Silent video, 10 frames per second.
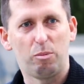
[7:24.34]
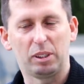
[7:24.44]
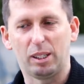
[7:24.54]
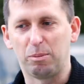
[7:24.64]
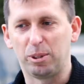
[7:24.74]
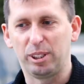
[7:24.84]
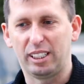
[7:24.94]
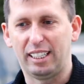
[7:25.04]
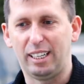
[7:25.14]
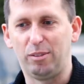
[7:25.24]
Потому
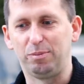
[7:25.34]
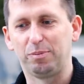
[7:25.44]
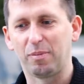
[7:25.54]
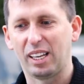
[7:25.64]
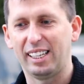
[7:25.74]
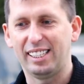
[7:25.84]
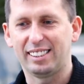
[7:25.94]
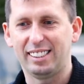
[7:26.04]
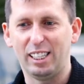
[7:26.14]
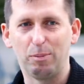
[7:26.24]
что
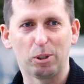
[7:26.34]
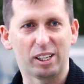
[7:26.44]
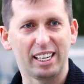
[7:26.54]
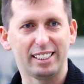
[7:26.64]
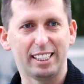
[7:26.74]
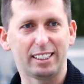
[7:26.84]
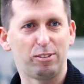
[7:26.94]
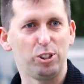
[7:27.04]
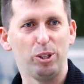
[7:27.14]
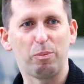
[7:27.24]
если много кандидатов
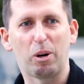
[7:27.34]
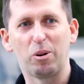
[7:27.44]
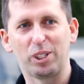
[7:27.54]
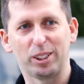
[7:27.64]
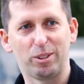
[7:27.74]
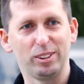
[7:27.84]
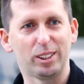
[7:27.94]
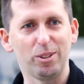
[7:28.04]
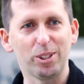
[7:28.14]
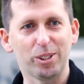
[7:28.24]
очень похожих друг на
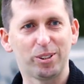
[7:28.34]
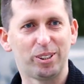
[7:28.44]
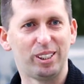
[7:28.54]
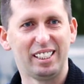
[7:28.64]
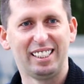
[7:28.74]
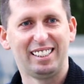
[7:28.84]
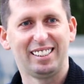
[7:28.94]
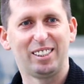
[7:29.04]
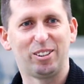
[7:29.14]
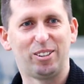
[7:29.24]
дружку,
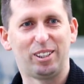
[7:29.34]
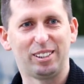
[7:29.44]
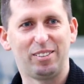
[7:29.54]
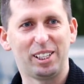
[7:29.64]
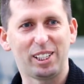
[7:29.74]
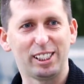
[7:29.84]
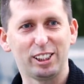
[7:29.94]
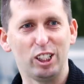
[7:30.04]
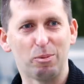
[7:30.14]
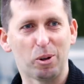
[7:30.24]
то твои
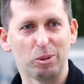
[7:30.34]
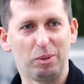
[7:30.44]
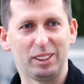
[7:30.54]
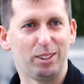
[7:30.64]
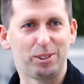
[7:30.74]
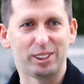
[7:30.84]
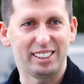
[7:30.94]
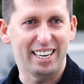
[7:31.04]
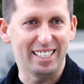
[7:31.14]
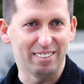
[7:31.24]
шансы не могут быть лучше
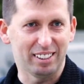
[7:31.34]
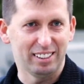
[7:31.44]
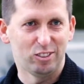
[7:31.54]
среднего.